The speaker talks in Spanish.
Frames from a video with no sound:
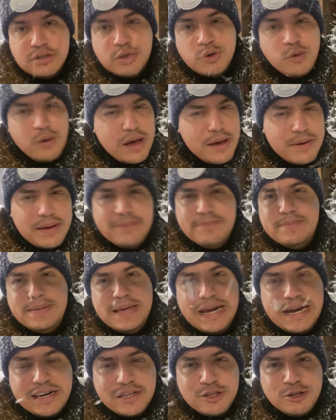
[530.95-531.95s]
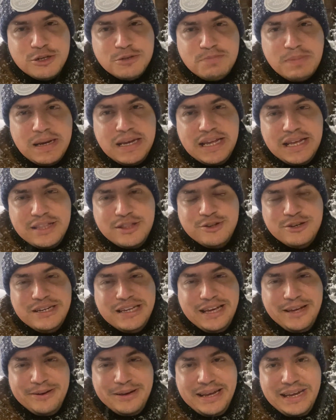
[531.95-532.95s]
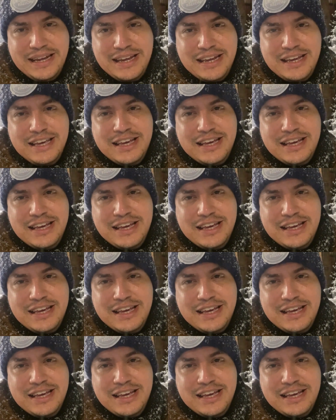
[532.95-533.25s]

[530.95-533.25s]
Nueve inviernos paliando nieve.